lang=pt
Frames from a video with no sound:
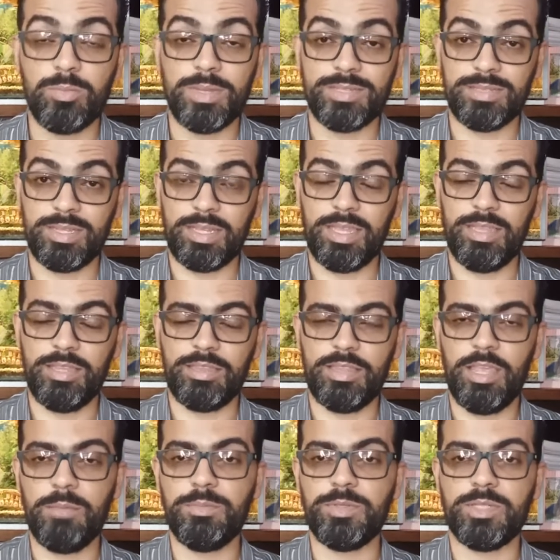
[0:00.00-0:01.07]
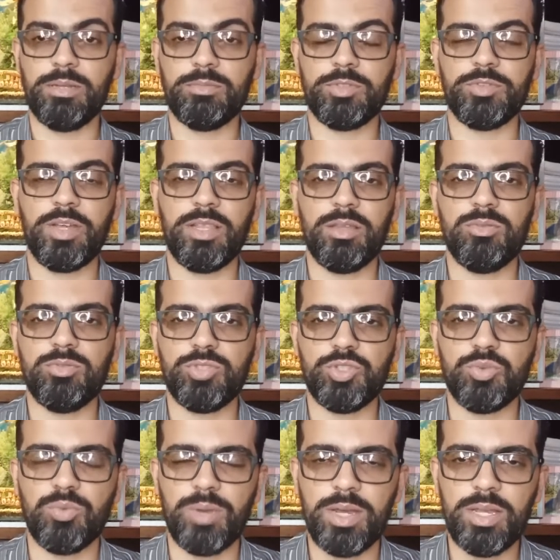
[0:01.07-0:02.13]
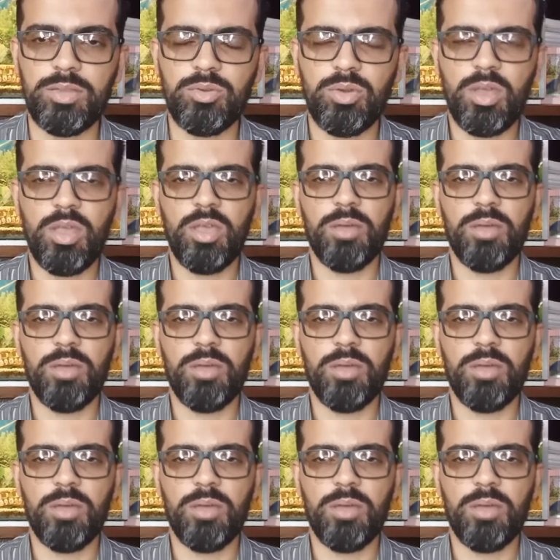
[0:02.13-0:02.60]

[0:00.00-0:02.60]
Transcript: mas naquele tempo estamos falando de um ano